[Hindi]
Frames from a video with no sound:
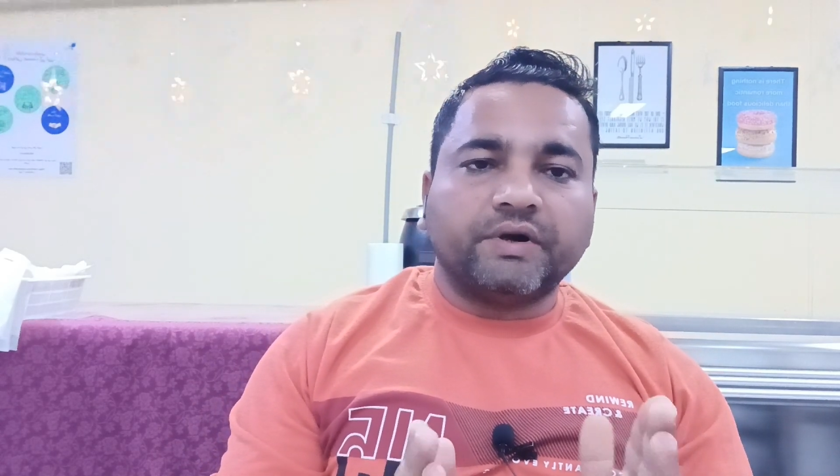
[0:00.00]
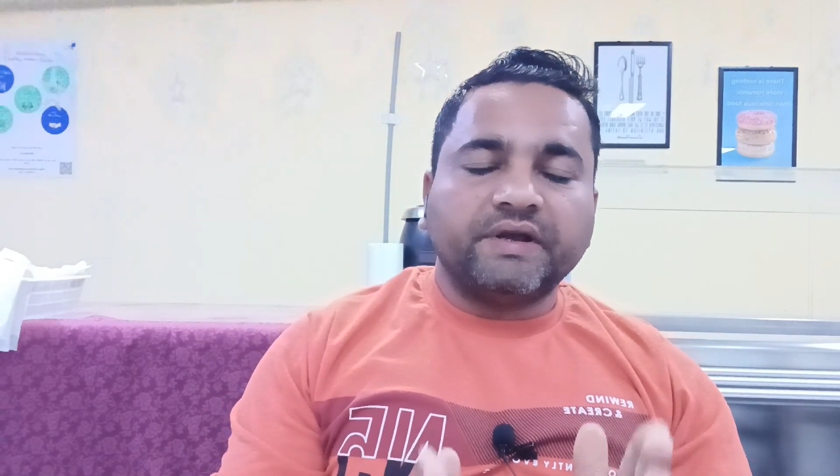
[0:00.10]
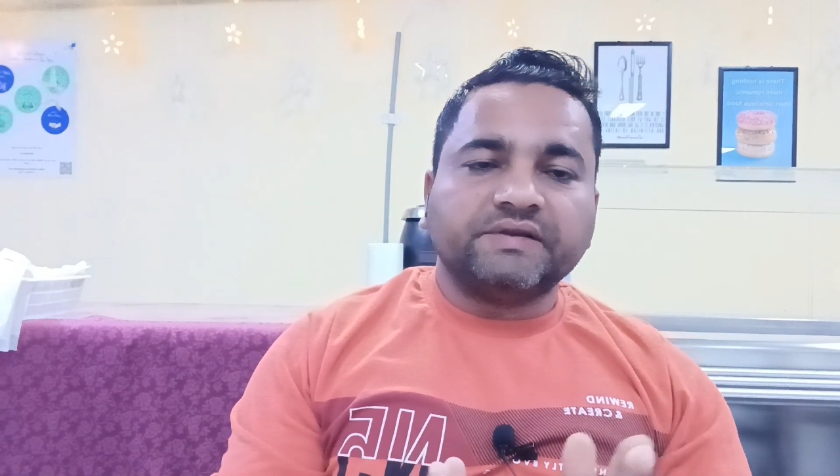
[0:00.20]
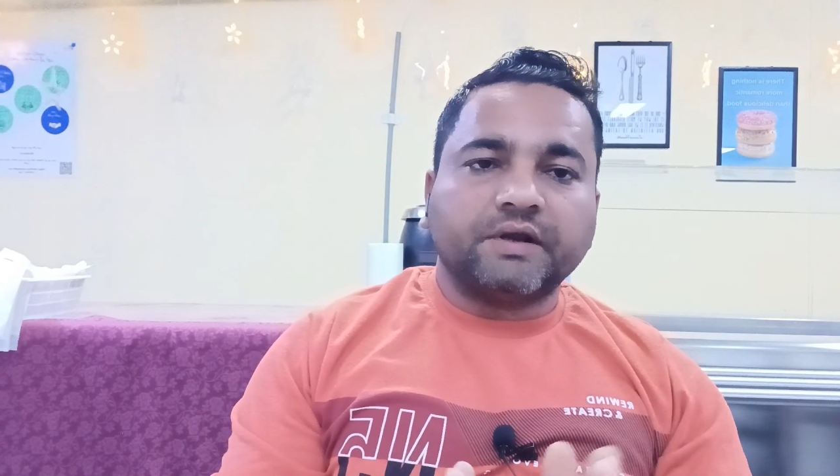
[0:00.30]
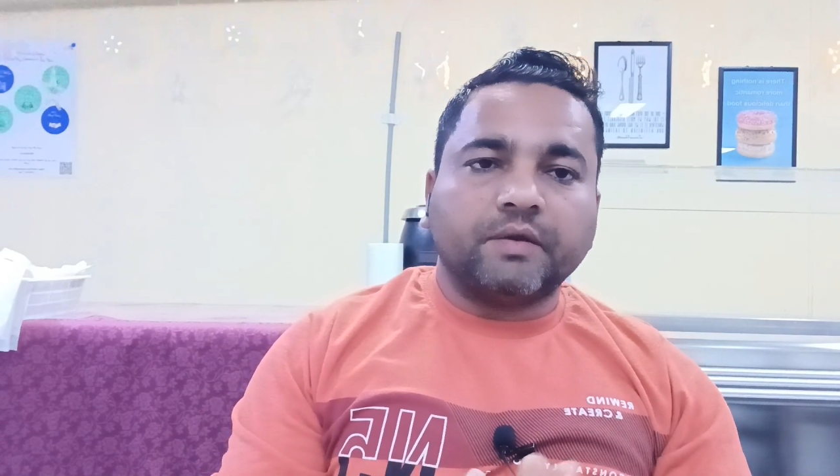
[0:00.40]

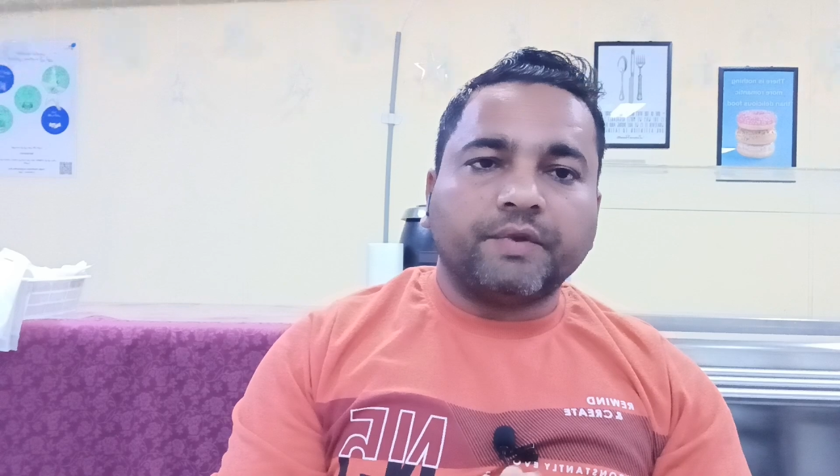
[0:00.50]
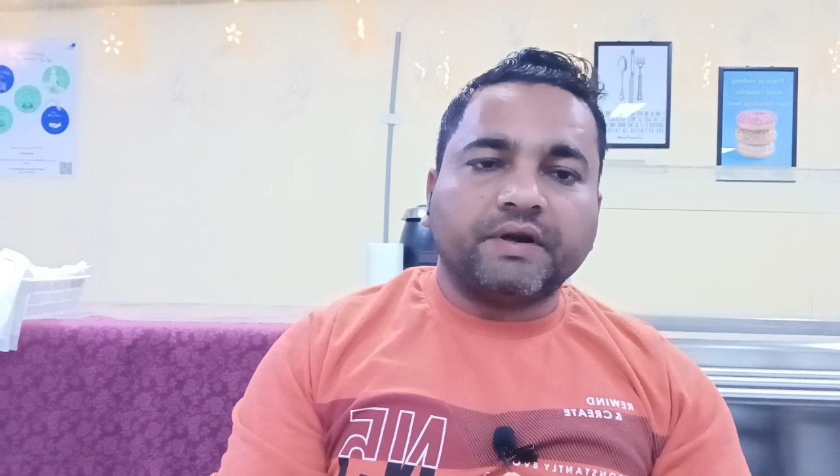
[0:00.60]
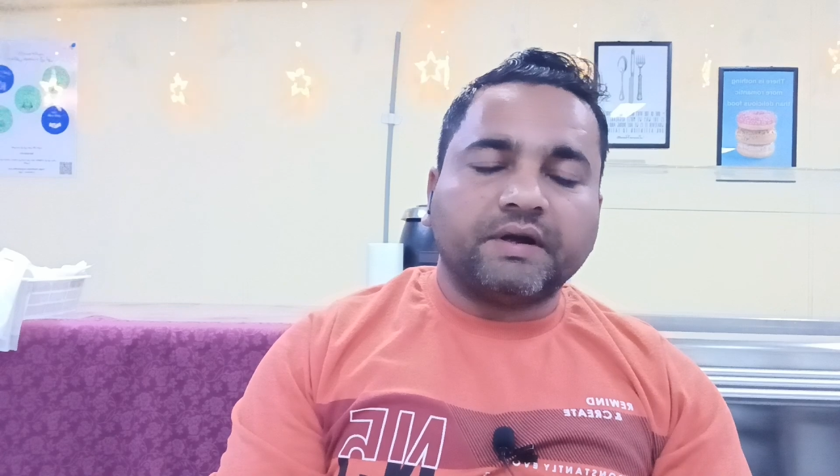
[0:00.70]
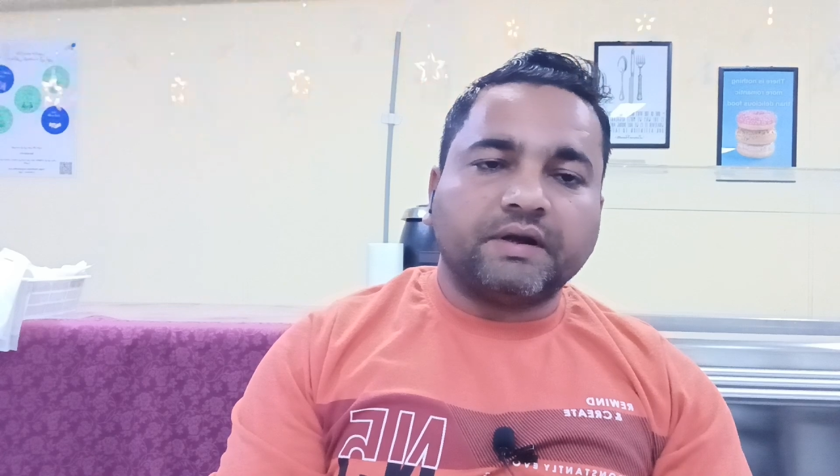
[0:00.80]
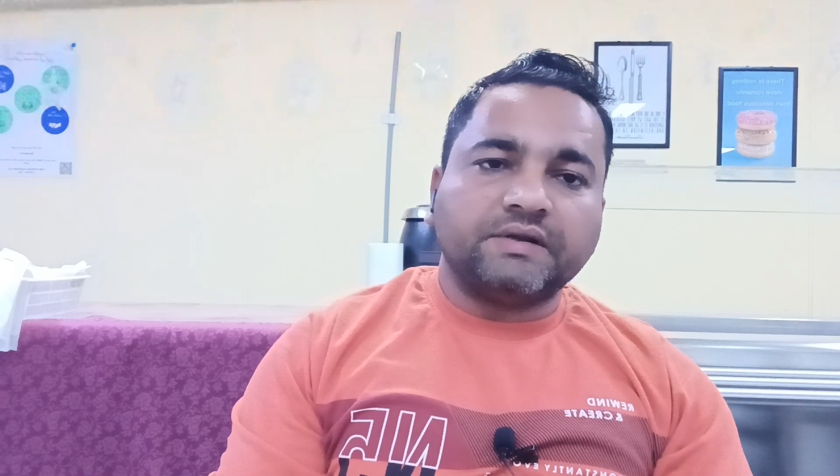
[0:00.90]
बढ़िया से
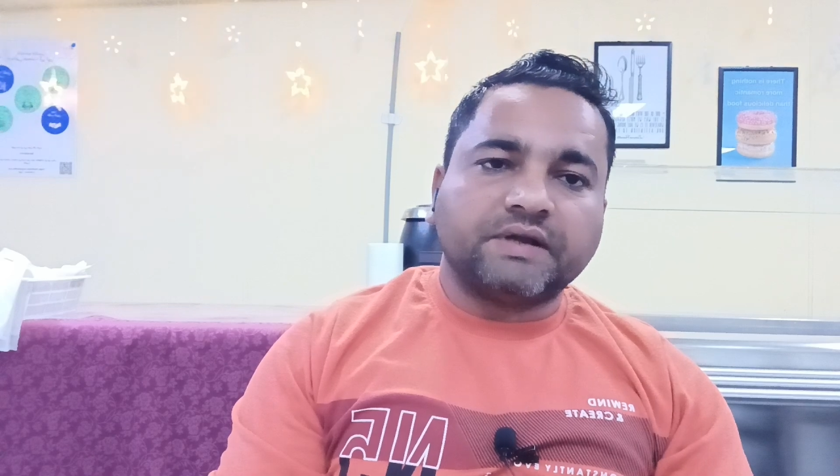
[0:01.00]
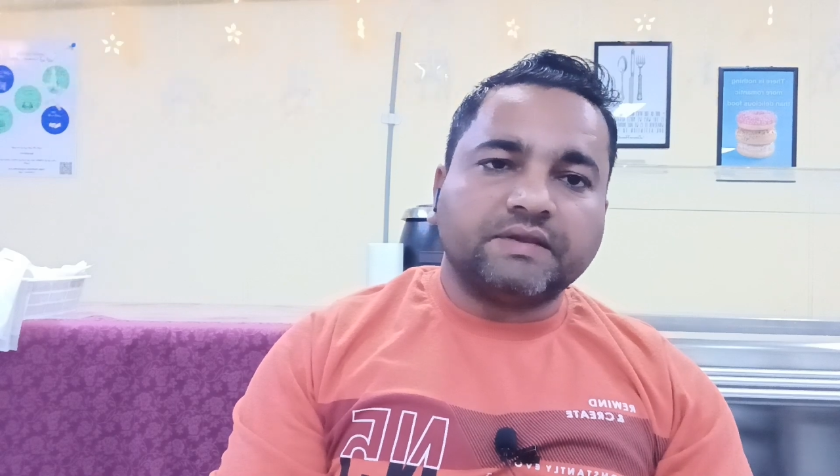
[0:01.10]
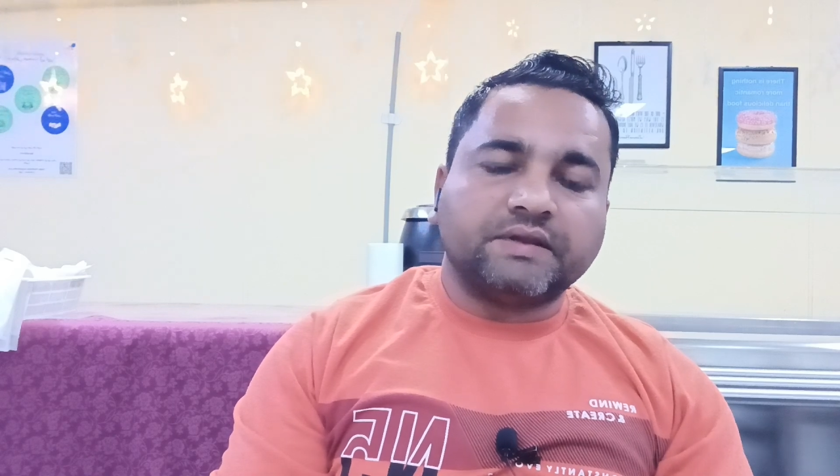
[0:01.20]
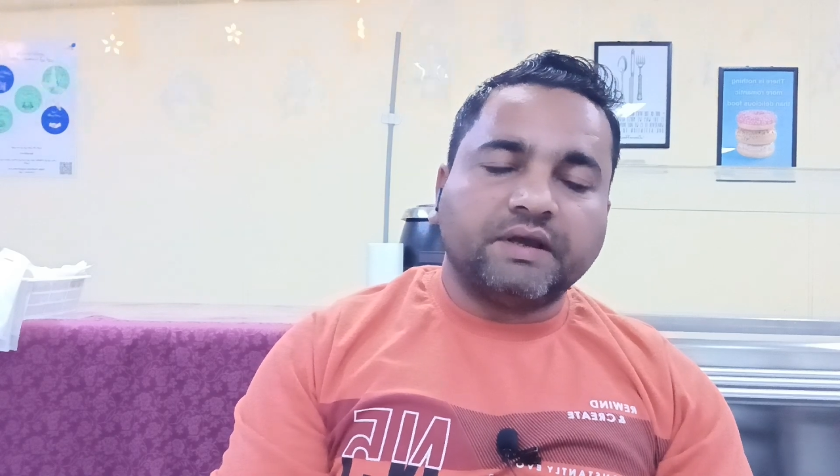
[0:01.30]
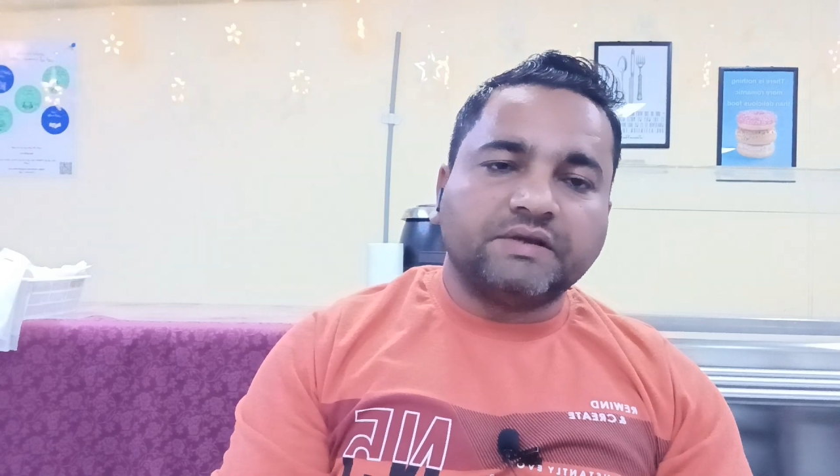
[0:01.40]
रिपेयर करना जानते हैं